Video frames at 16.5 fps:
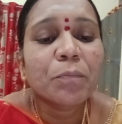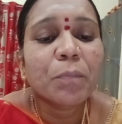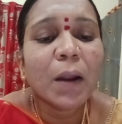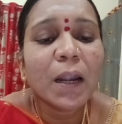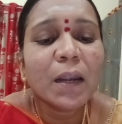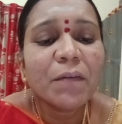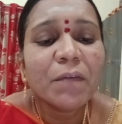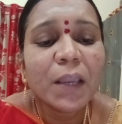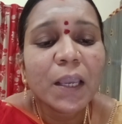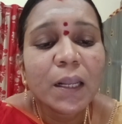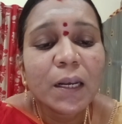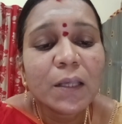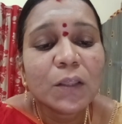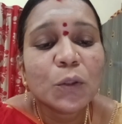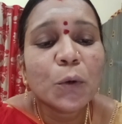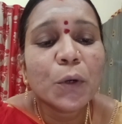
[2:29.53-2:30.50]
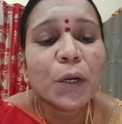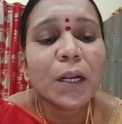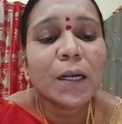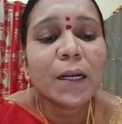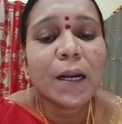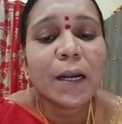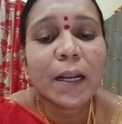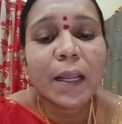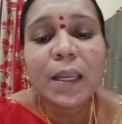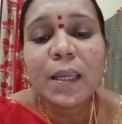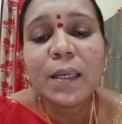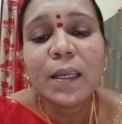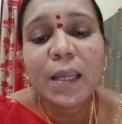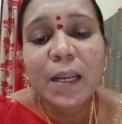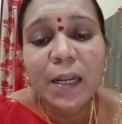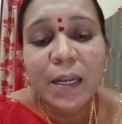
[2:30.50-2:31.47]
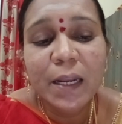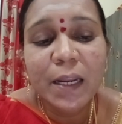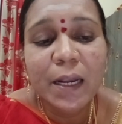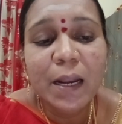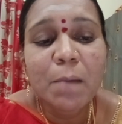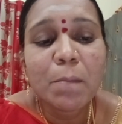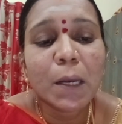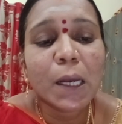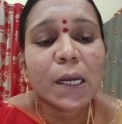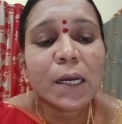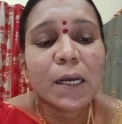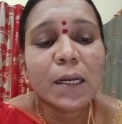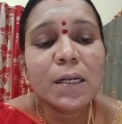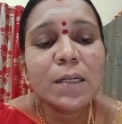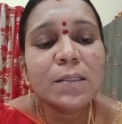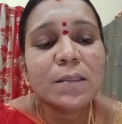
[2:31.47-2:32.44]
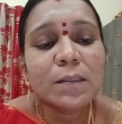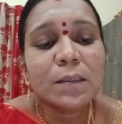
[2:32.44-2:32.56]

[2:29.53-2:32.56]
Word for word: பல்வேறு தொழில்களை இந்நில மக்கள்